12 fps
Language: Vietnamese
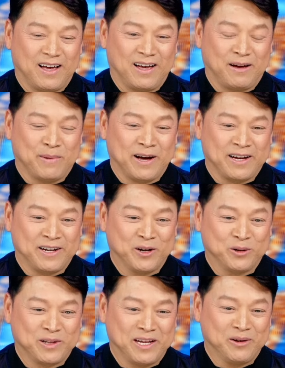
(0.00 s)
à, bài
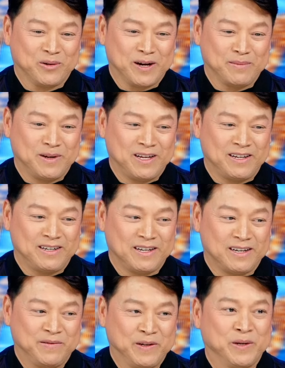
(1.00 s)
đầu tiên của em lên
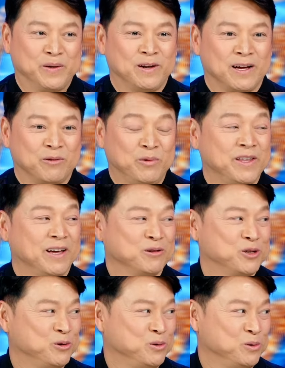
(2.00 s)
à, video là Without
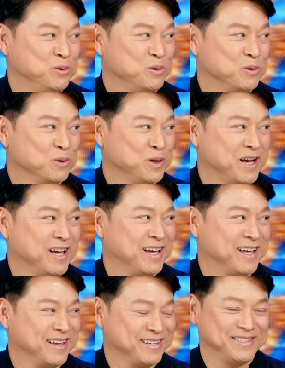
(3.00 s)
You. Uh-huh. Yeah.
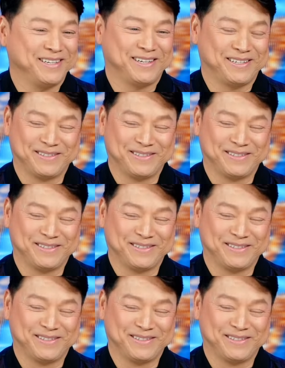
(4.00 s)
Uh-huh.